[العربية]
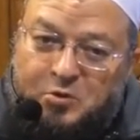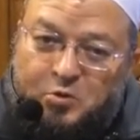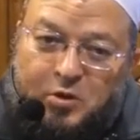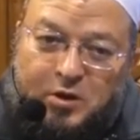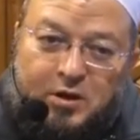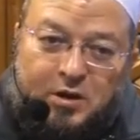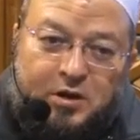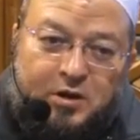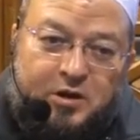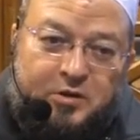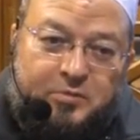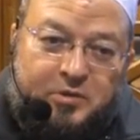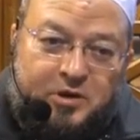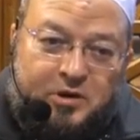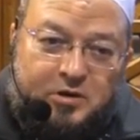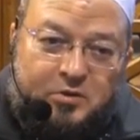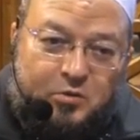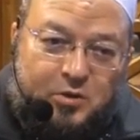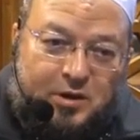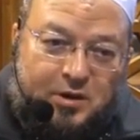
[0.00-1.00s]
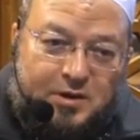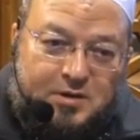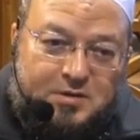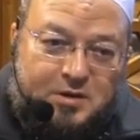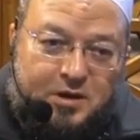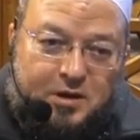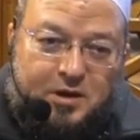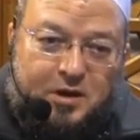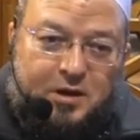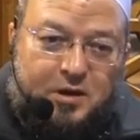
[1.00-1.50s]
ولا هبة ولا
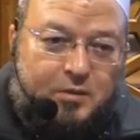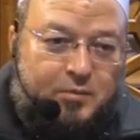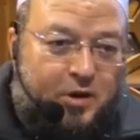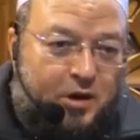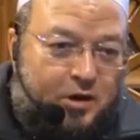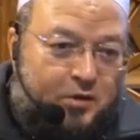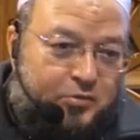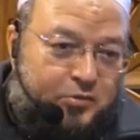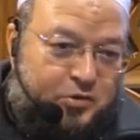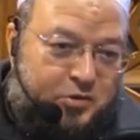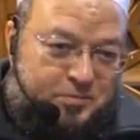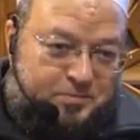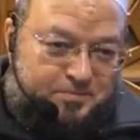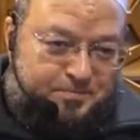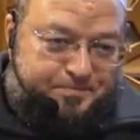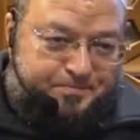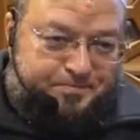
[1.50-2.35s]
زكاة أنا ما أعرفش